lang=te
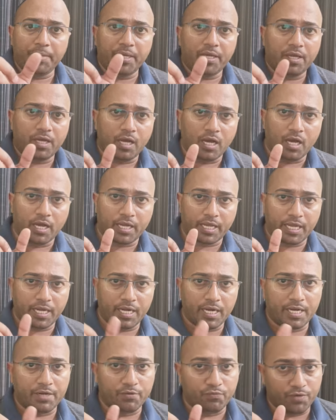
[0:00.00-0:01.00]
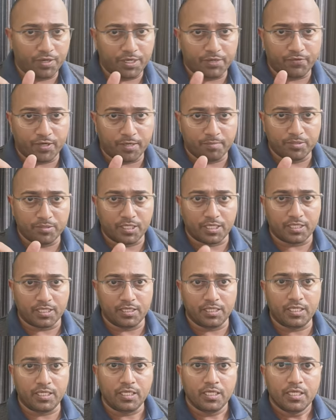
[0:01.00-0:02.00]
ఆ కేరళ అనే వర్డ్ ఇవ్వడం జరిగింది
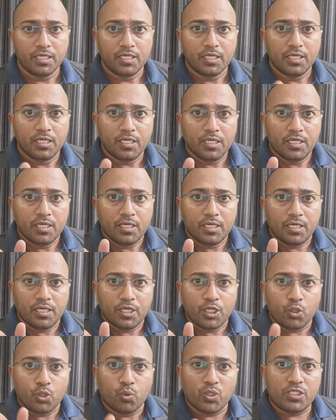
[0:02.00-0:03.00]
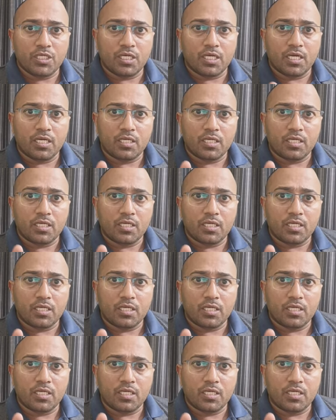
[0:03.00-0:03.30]
యువజన